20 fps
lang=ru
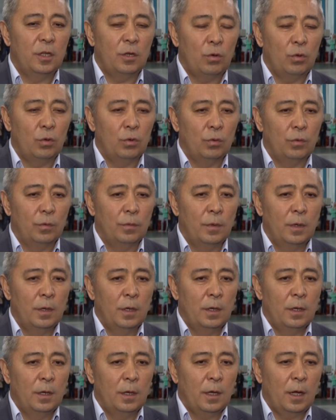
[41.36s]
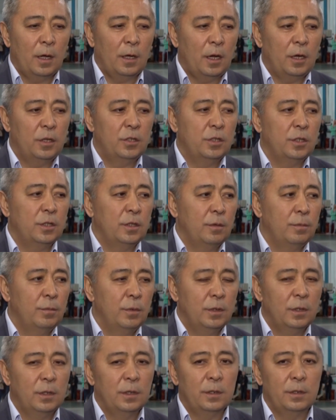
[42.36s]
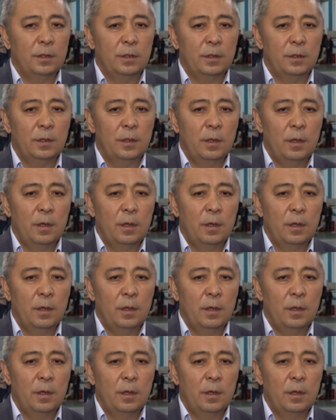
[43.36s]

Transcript: народу. Как раньше это было